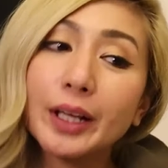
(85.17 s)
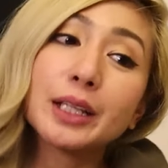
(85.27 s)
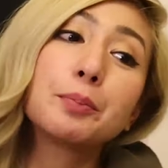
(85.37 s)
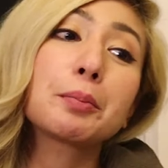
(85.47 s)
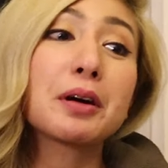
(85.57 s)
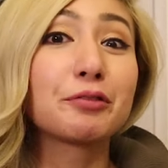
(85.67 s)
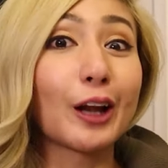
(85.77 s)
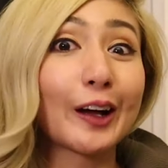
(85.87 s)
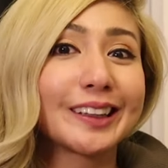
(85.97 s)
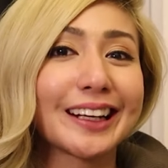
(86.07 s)
pwede bang
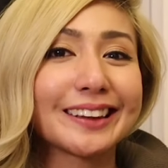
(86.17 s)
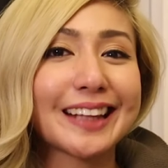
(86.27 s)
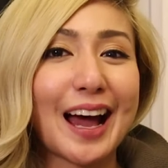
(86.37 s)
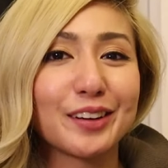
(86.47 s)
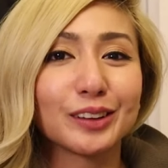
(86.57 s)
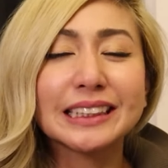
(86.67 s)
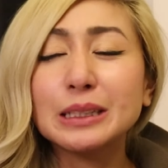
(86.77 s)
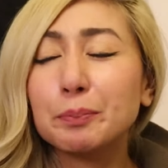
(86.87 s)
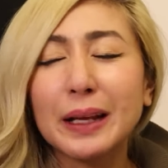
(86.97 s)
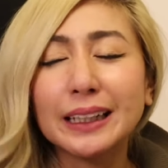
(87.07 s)
mag-vlog na rin tayo?
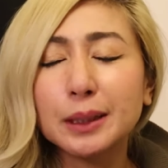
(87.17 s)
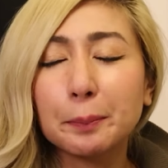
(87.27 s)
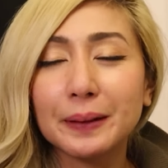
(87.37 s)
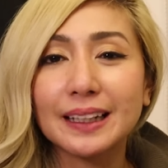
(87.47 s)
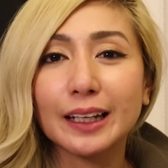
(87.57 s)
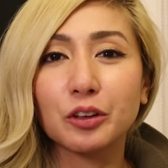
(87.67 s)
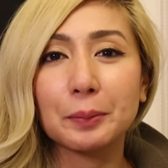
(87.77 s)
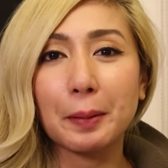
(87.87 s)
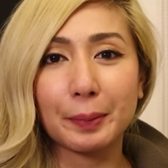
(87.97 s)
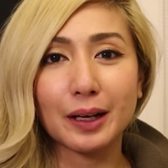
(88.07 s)
Simpleng-simple lang
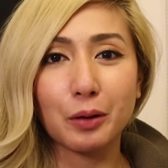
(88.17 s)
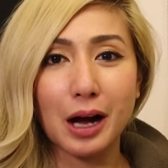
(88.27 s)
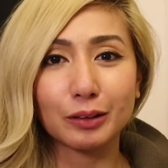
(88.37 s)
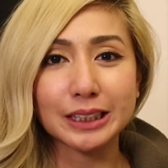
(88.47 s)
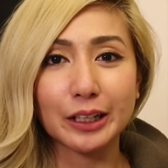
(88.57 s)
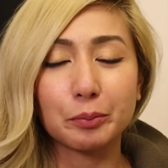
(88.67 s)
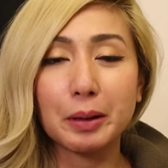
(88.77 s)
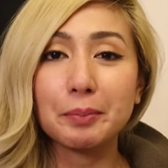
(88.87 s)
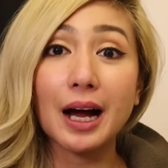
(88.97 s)
yung ipapagawa ko sa'yo. May